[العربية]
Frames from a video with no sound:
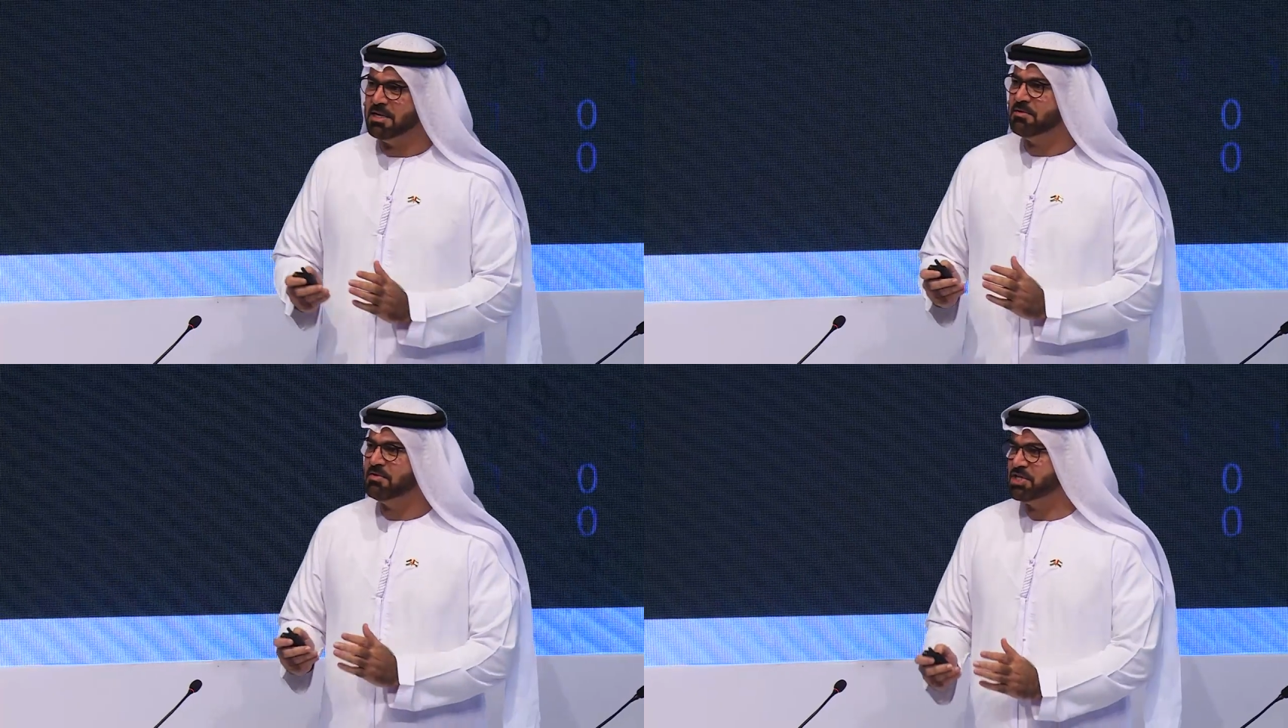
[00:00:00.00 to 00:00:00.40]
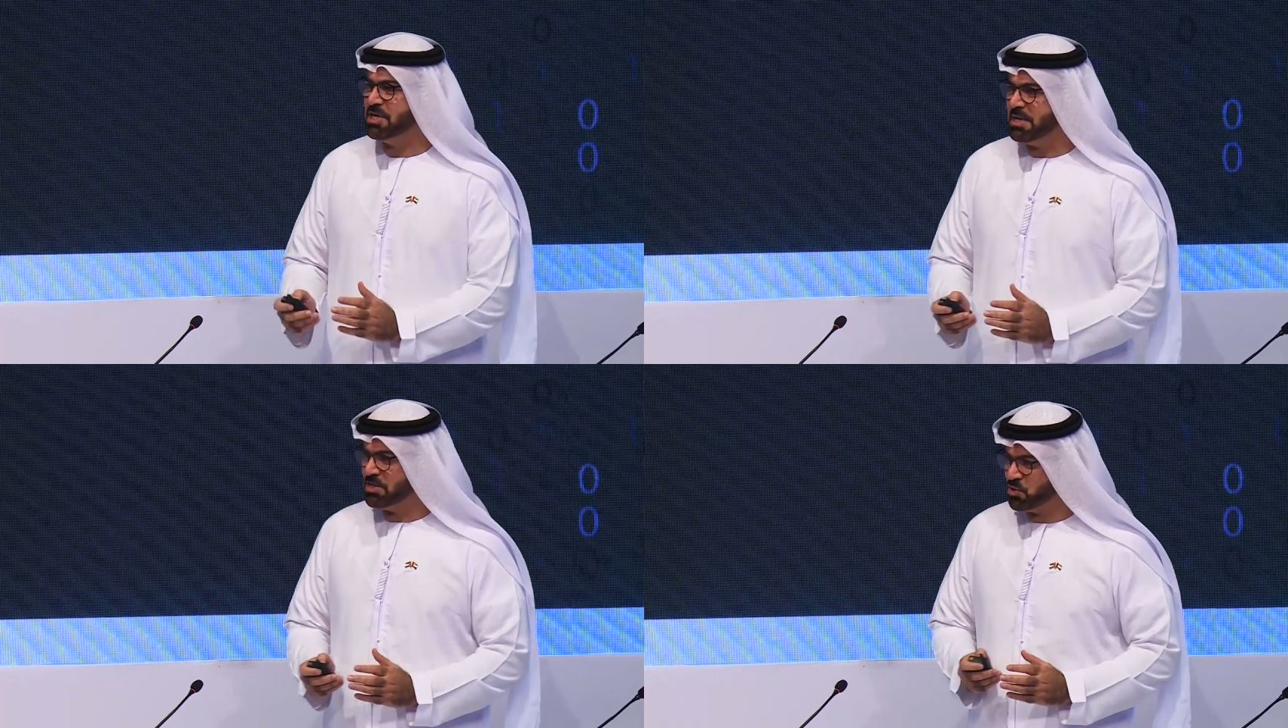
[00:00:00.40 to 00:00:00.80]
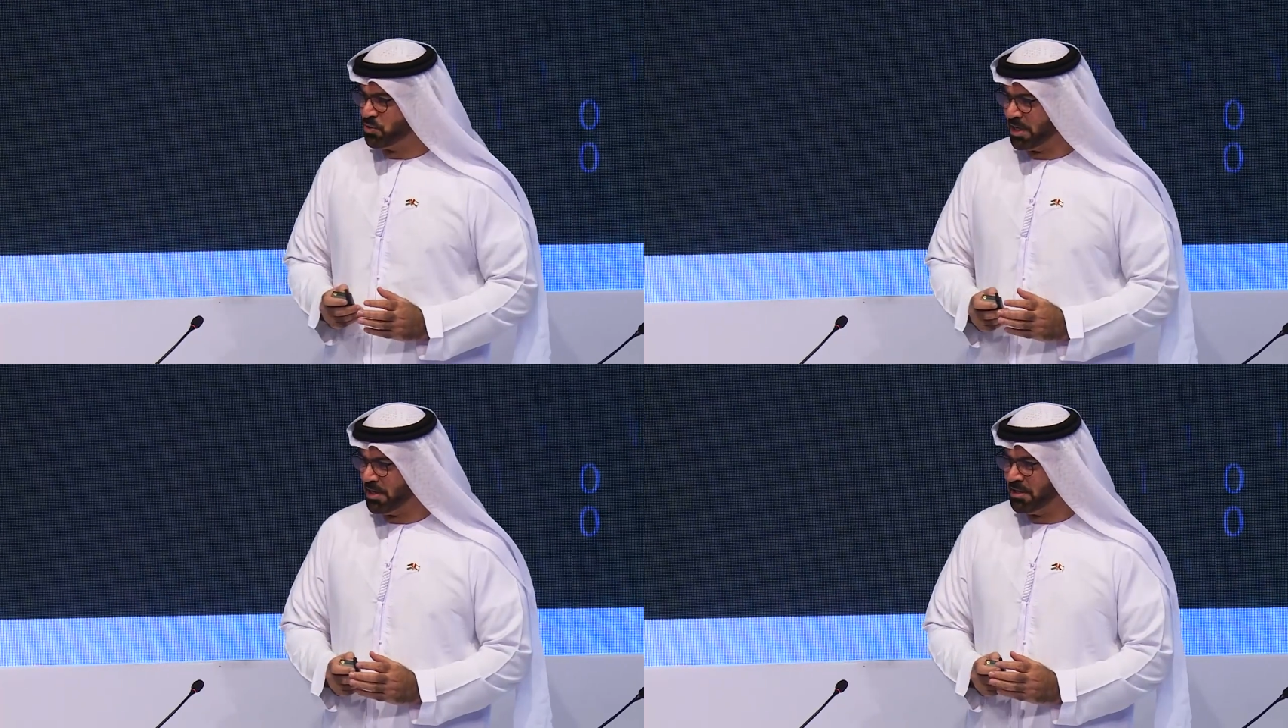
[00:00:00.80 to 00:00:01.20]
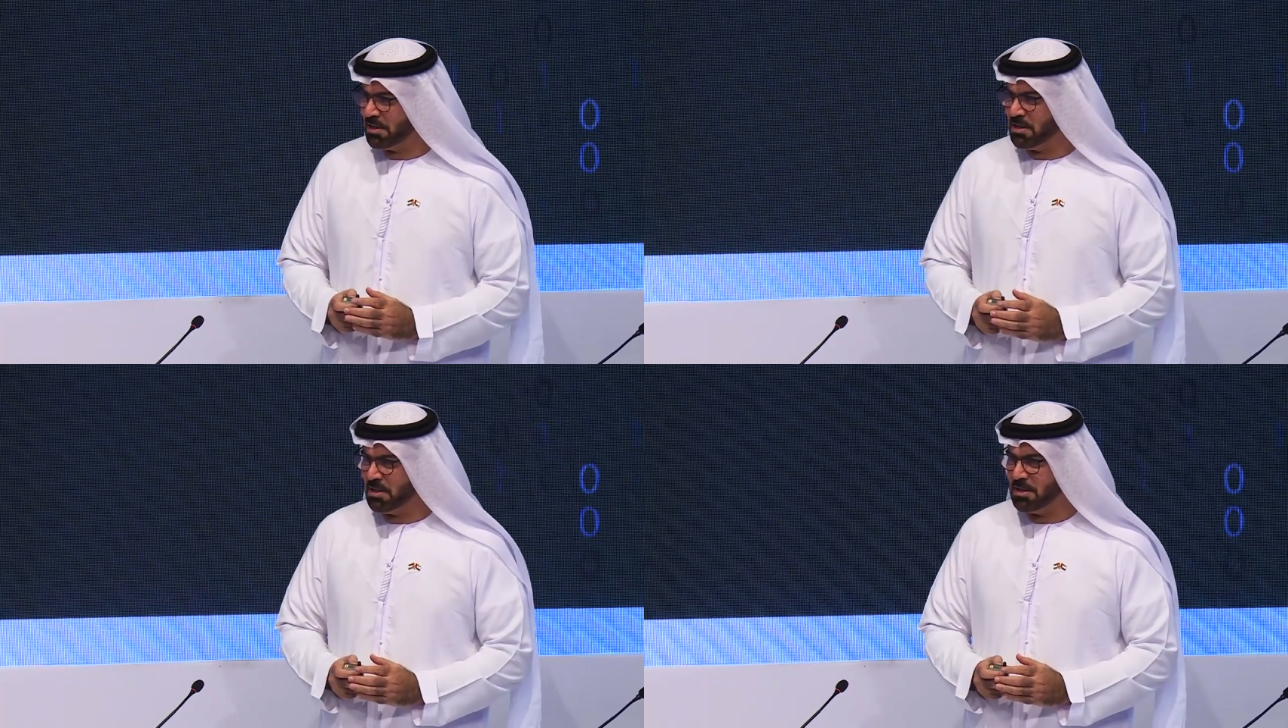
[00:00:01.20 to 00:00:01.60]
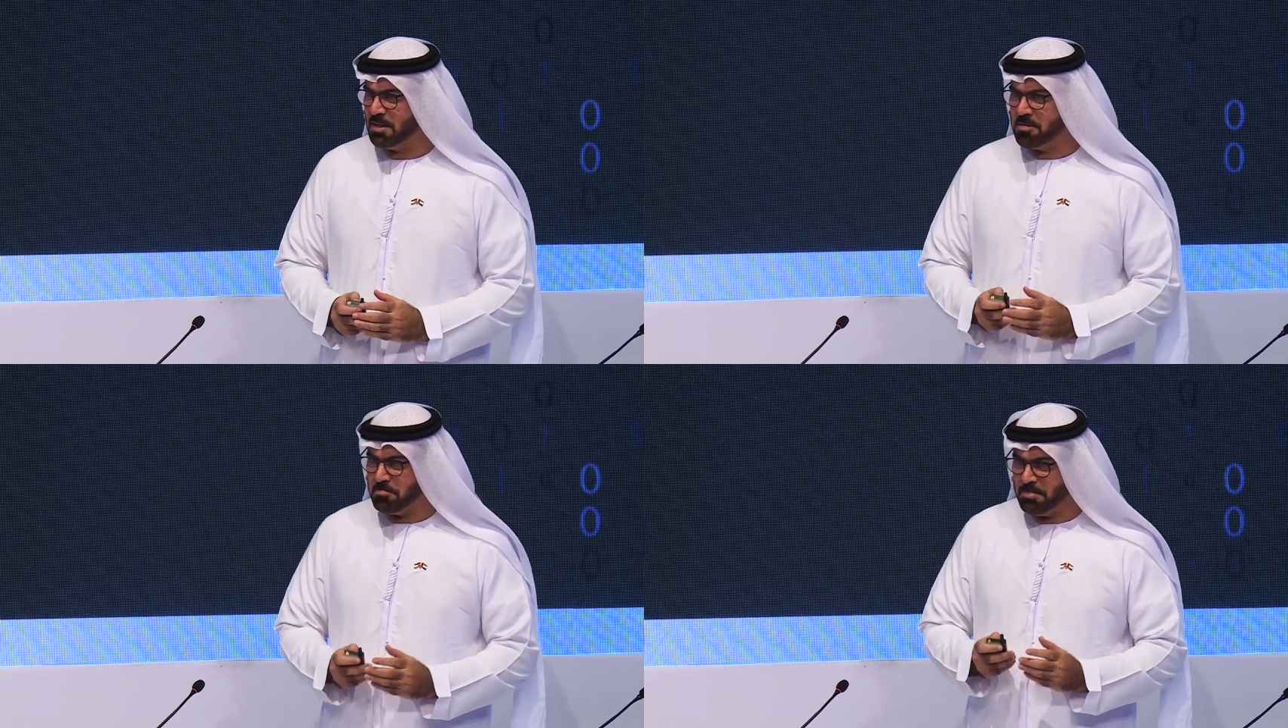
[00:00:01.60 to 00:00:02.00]
في شمال سوريا
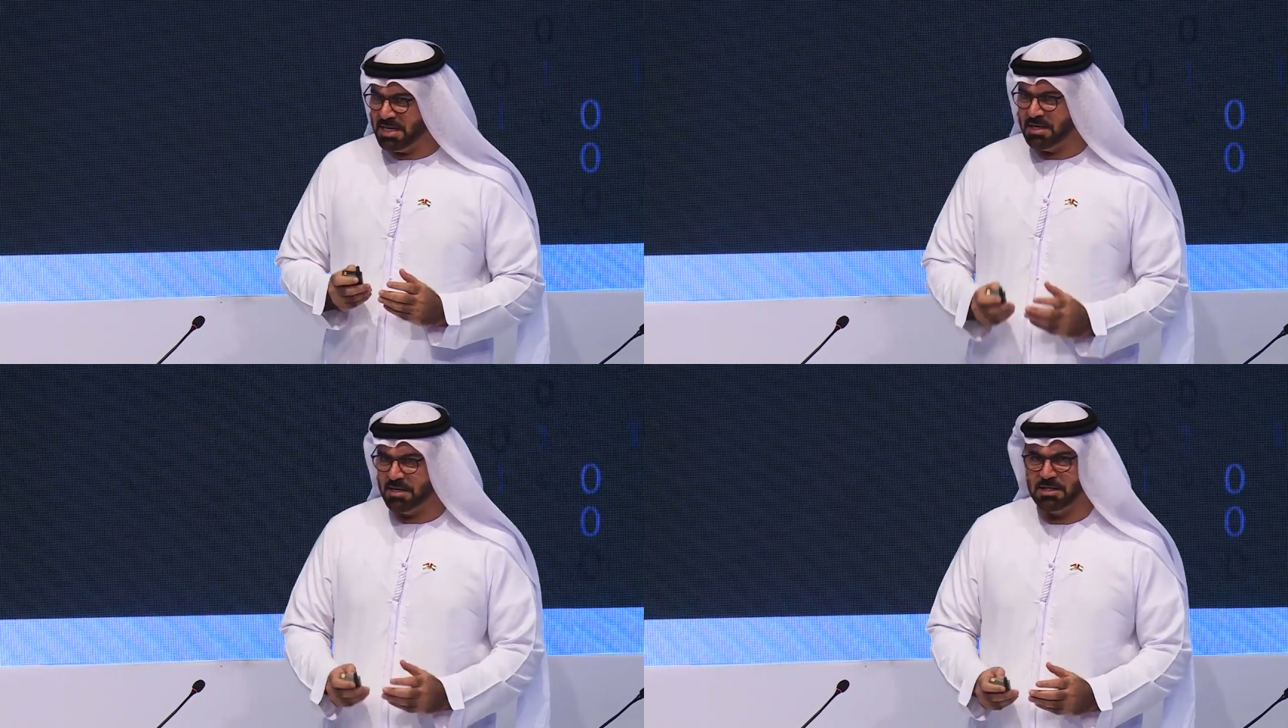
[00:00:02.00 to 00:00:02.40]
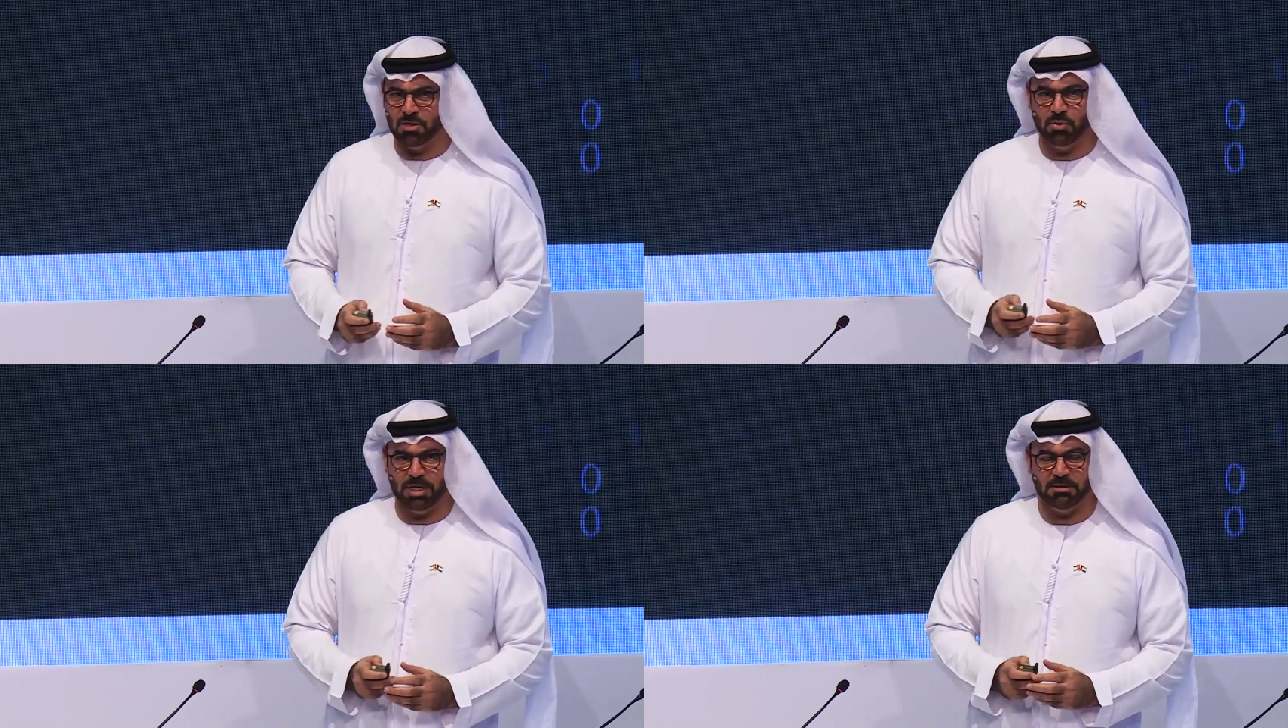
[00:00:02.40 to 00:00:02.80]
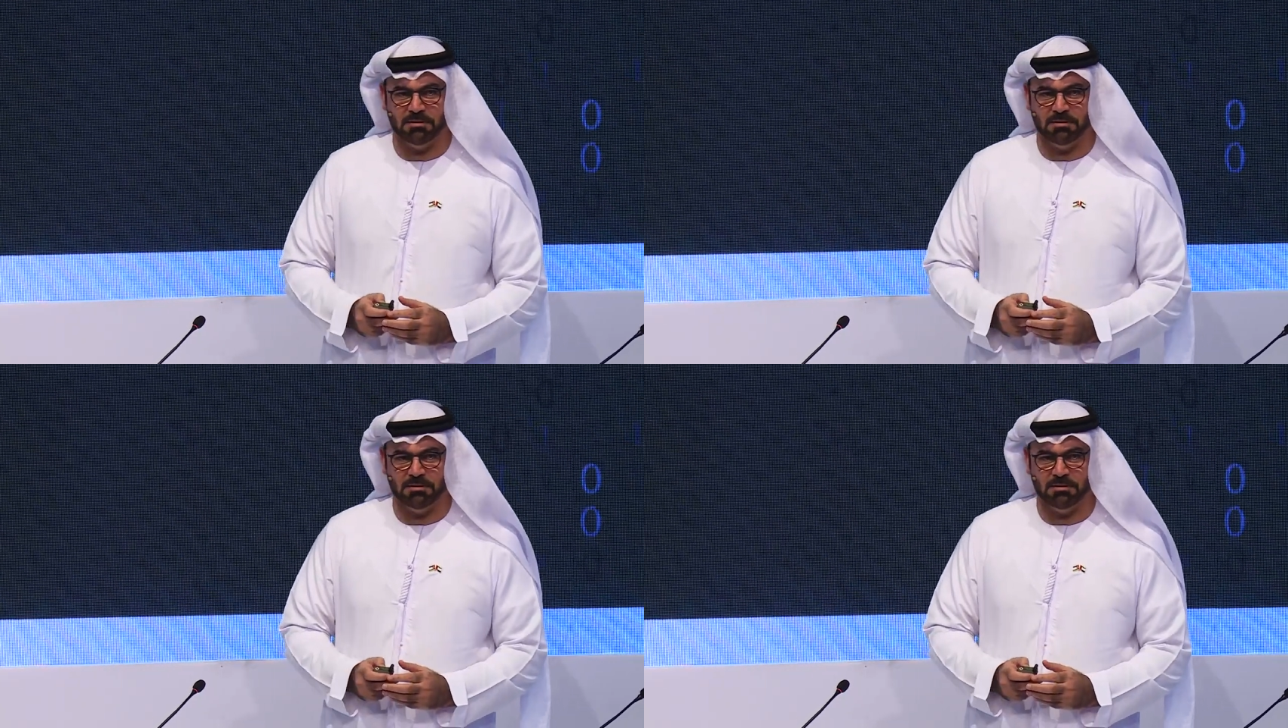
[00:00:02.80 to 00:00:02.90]
بدأ التدوين